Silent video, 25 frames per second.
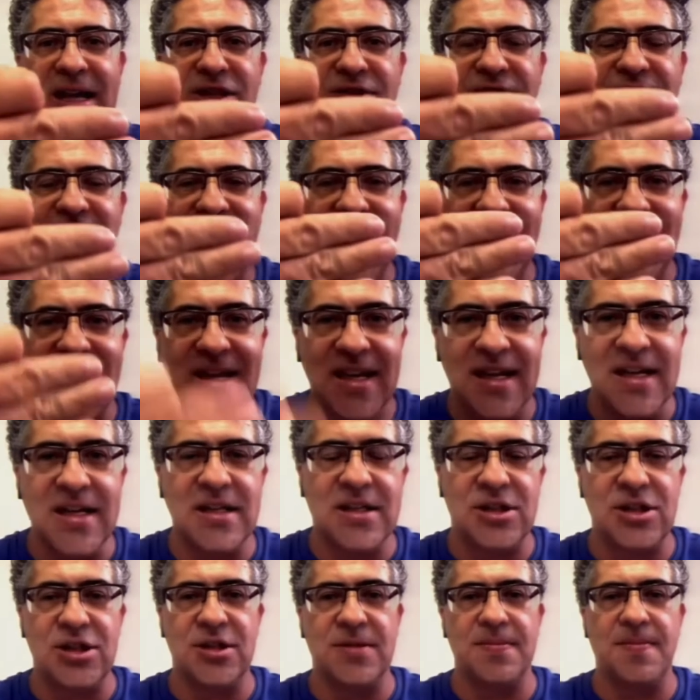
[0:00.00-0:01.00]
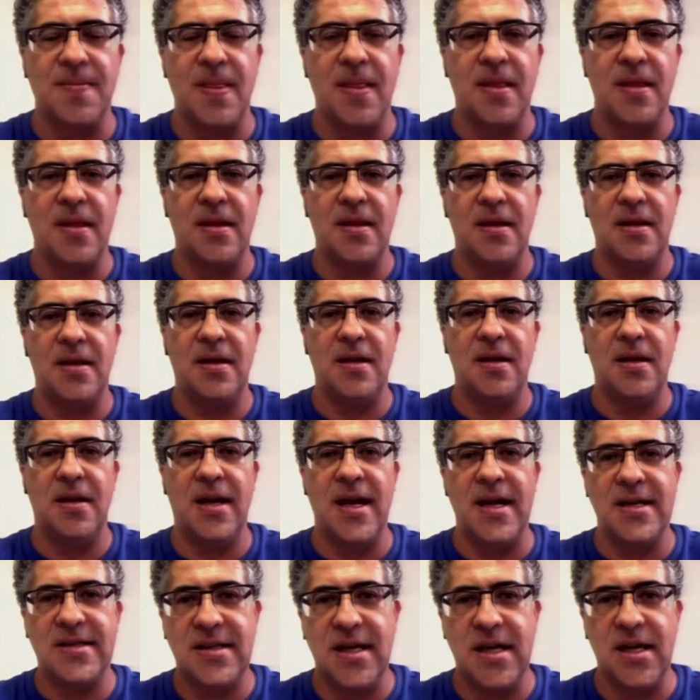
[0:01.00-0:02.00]
flagrante
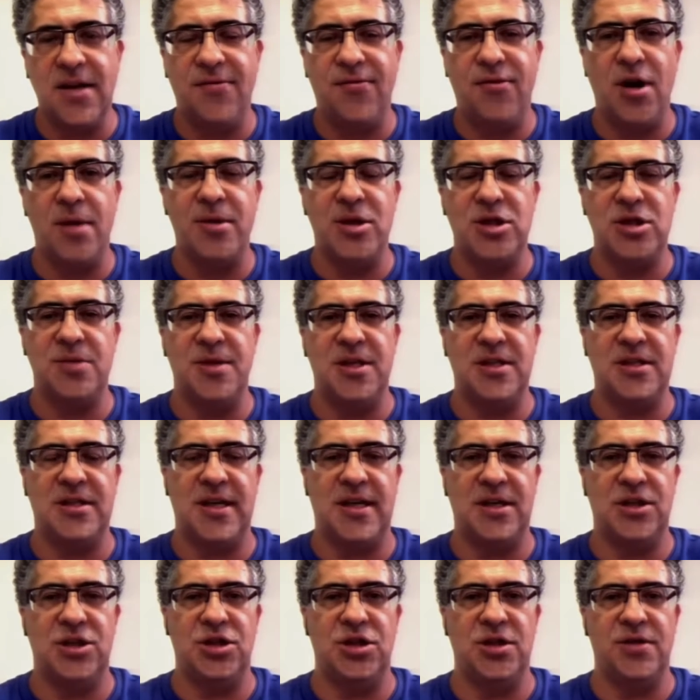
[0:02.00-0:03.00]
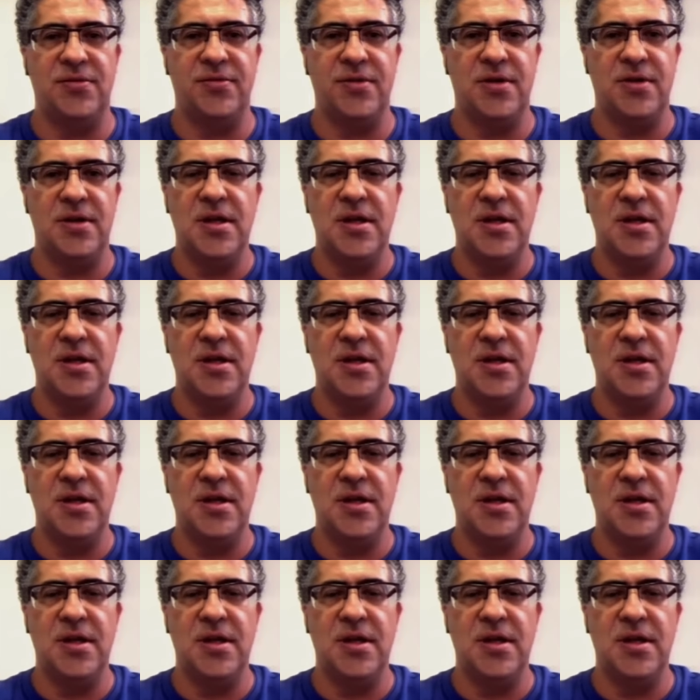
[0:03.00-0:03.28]
nessa reforma administrativa.